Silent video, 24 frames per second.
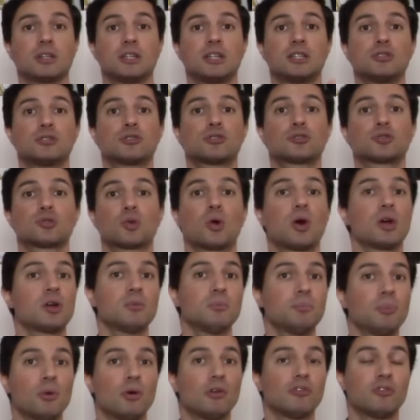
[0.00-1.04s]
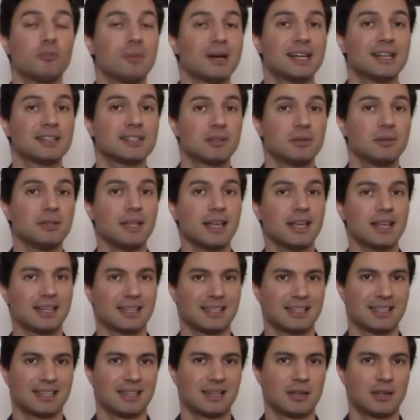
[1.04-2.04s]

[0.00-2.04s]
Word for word: que destrói um povo, uma nação inteira.